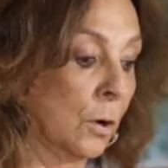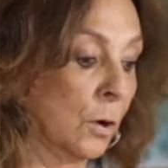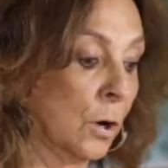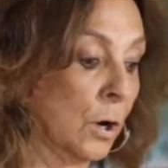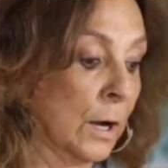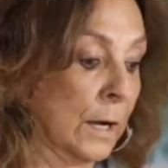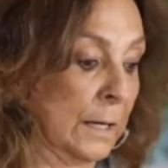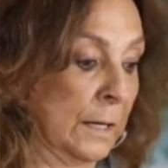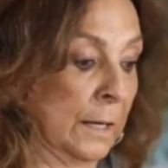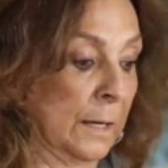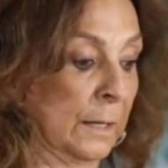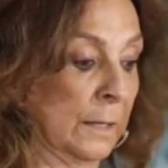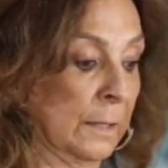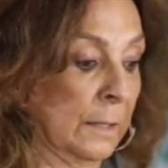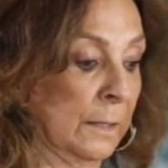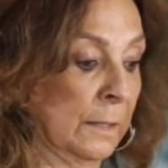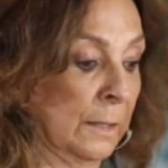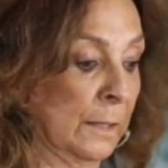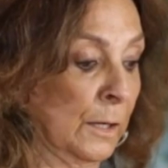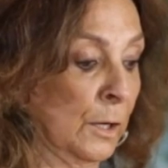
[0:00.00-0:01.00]
Olha,
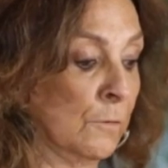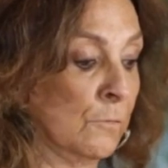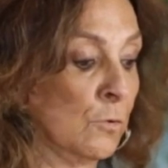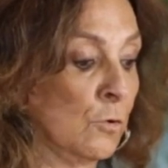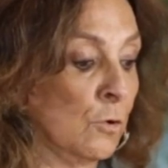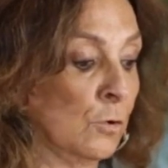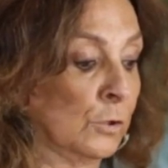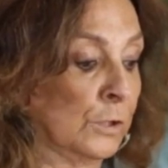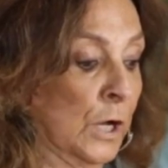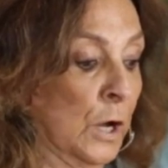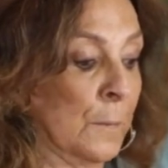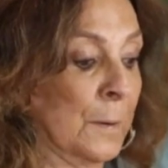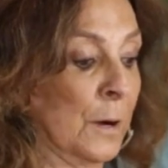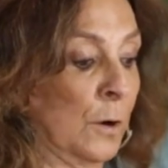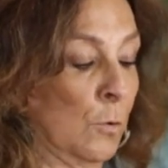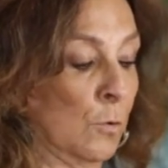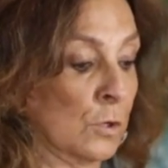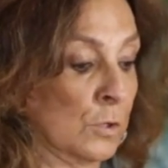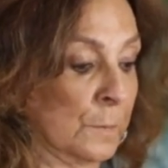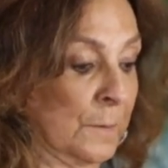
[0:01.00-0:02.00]
eu vou contar uma
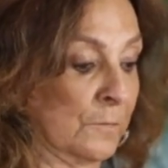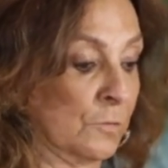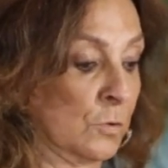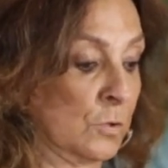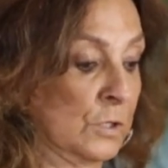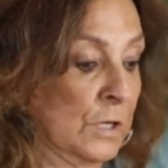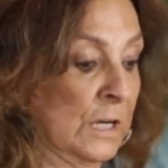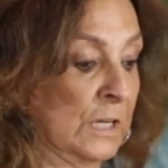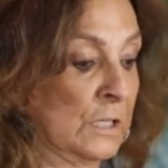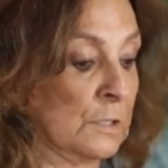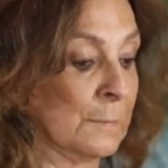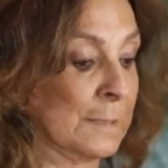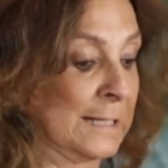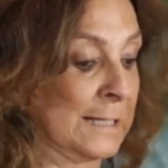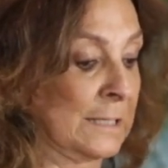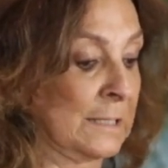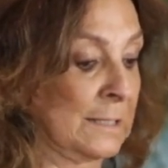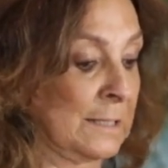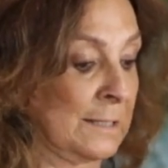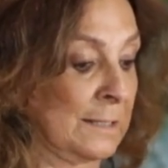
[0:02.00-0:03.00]
coisa para vocês, mas
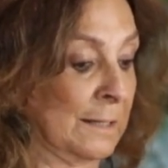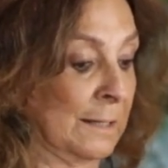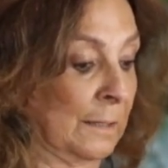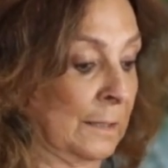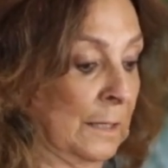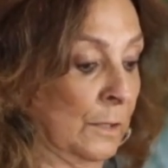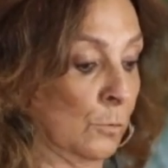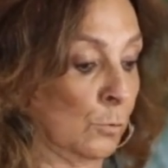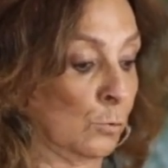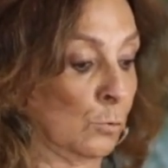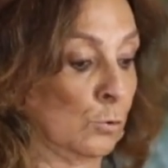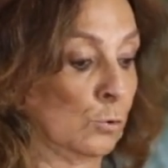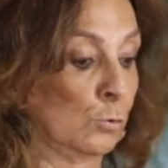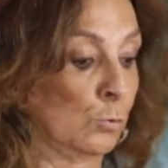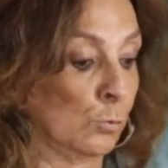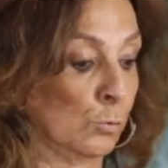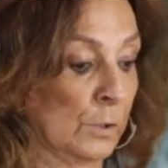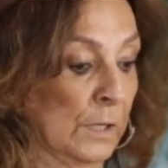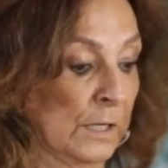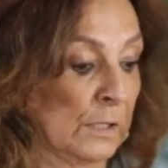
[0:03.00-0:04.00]
que eu estou
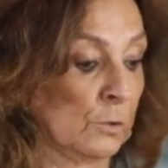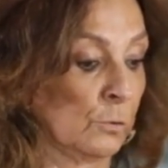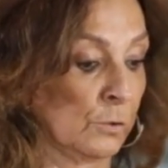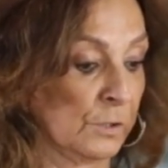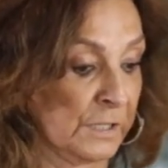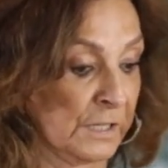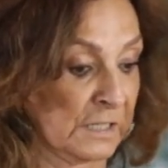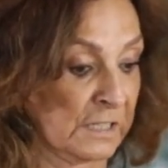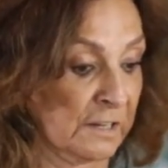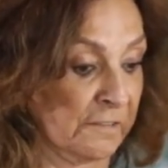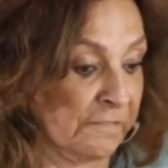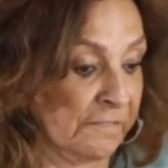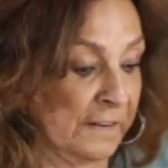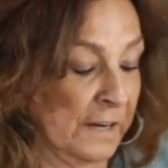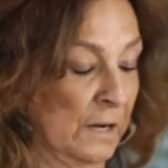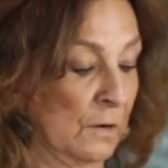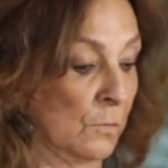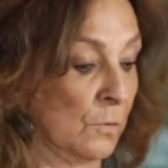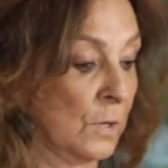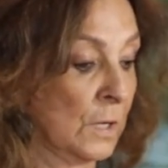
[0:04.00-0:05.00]
estudando esse
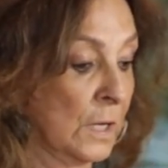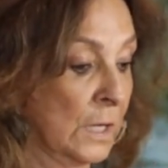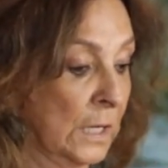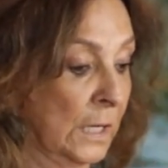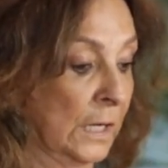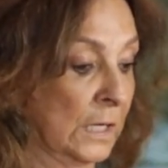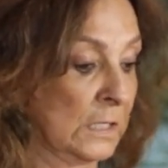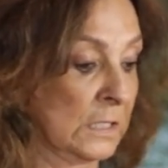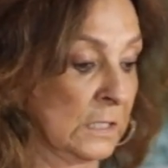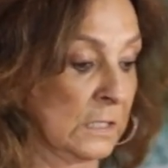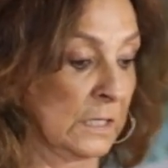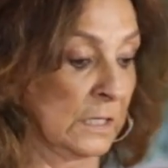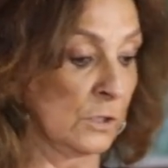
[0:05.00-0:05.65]
açafrão, esses